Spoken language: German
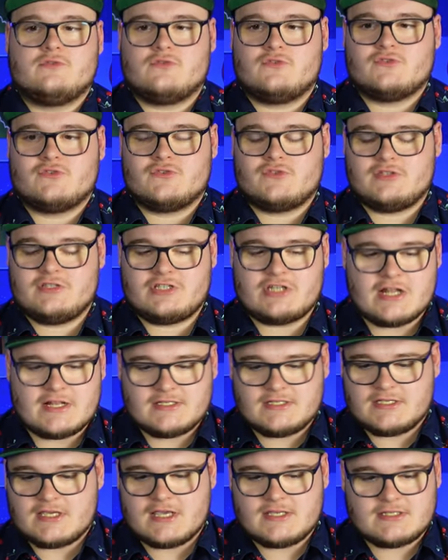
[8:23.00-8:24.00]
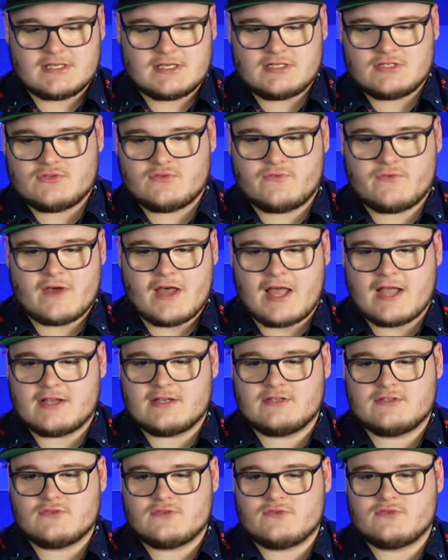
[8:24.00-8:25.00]
So, so, die stellen sich gegenseitig so
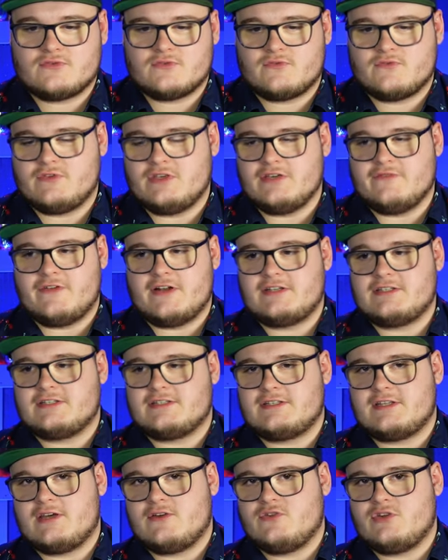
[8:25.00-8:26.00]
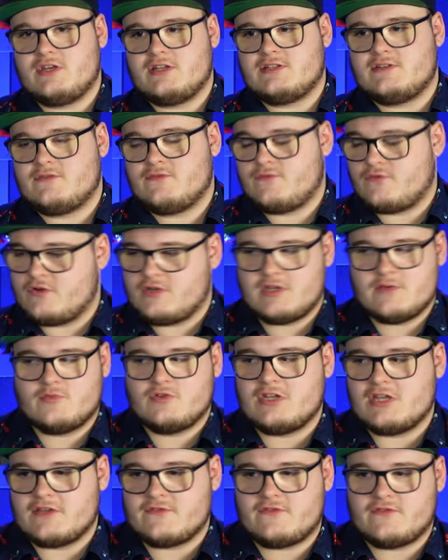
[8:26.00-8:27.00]
Fragen, so, so, hier, welches der und der von dem und
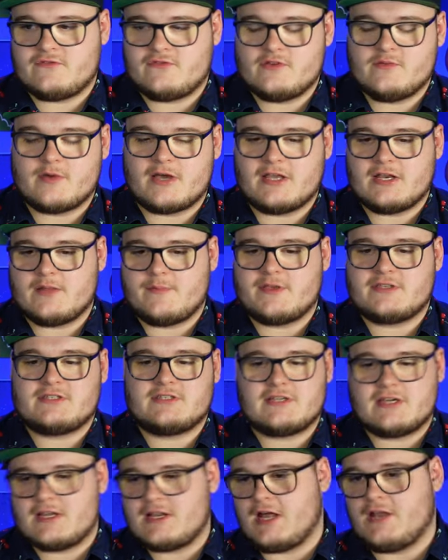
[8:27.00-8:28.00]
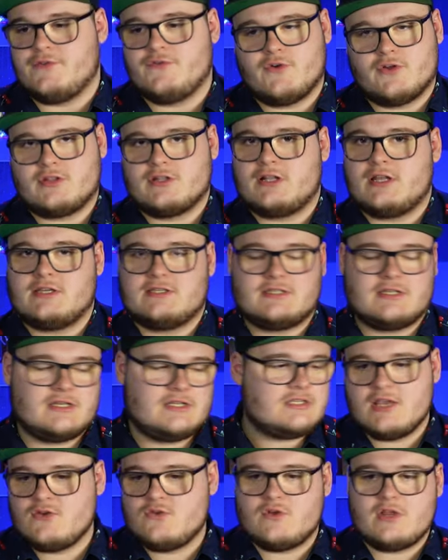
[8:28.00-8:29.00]
der Filmreihe der beste Teil, antworten gleichzeitig.
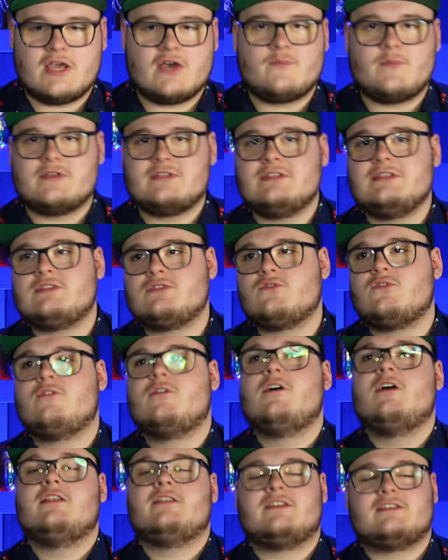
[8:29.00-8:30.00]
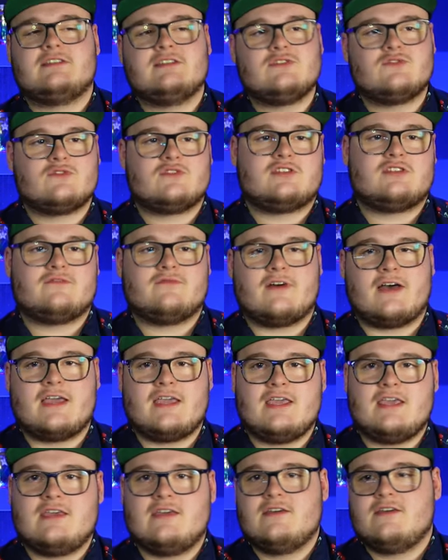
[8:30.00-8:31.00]
Hin und her. Und man sieht so, das sind so
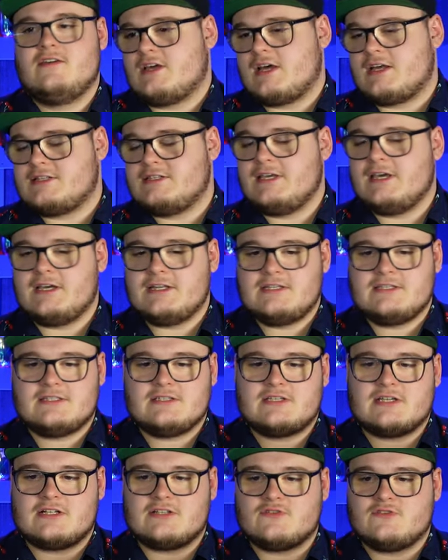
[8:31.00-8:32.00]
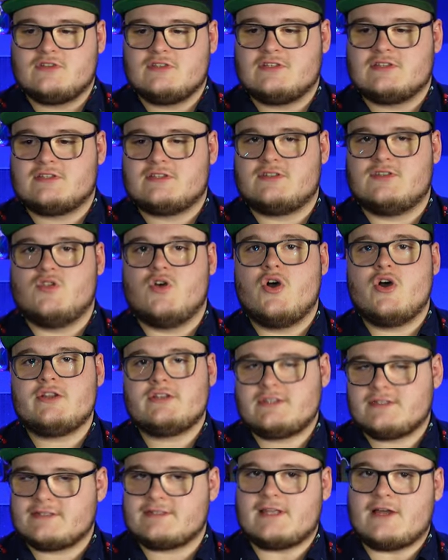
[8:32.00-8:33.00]
zwei Charaktere, die sich halt so dieses
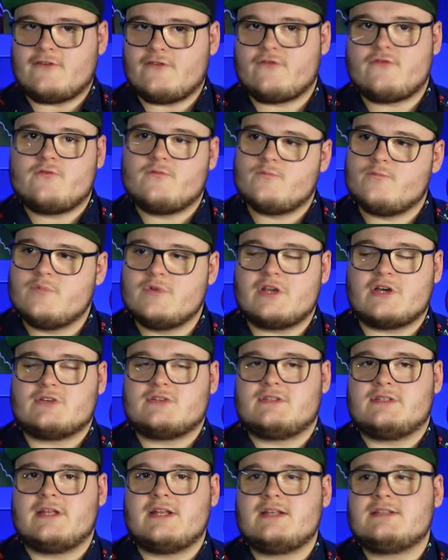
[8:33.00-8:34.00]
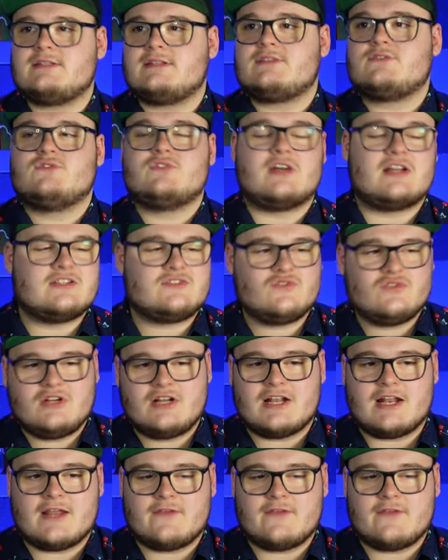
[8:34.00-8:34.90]
Nerd-Stuff mit auseinandersetzen und da halt so ein